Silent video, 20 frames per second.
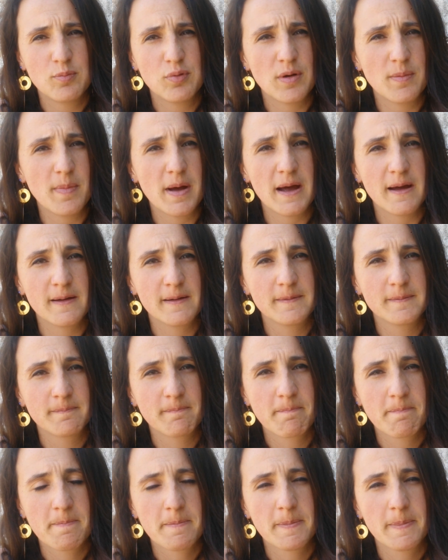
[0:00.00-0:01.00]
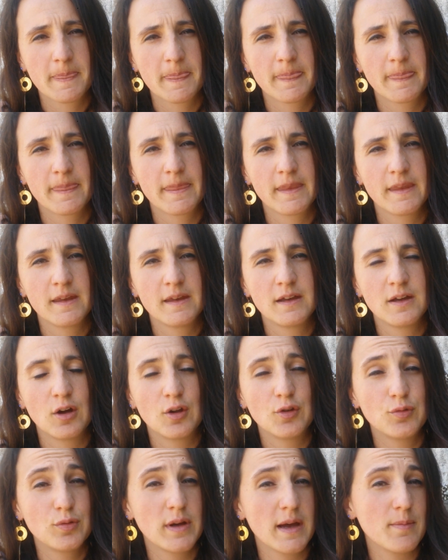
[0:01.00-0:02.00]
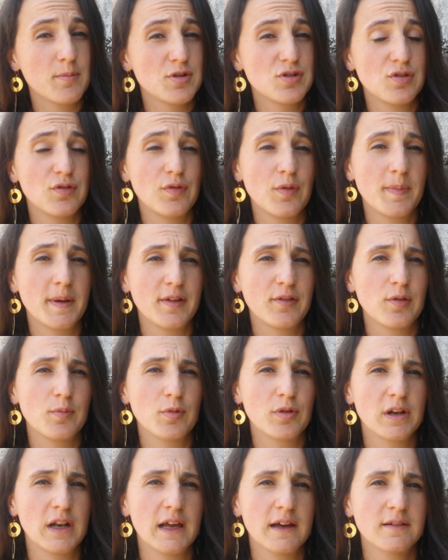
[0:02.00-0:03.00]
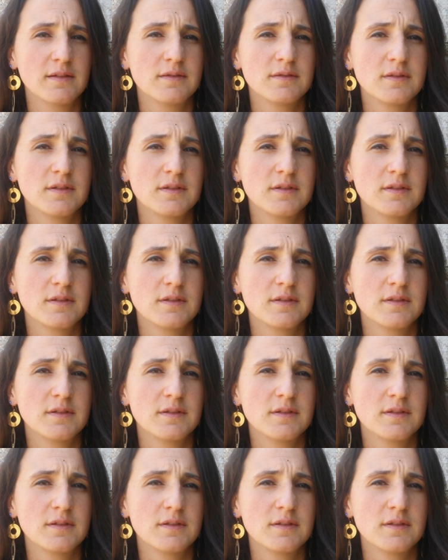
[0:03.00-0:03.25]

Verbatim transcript: Point barre. En tout cas, moi, je ne veux pas de ce monde-là.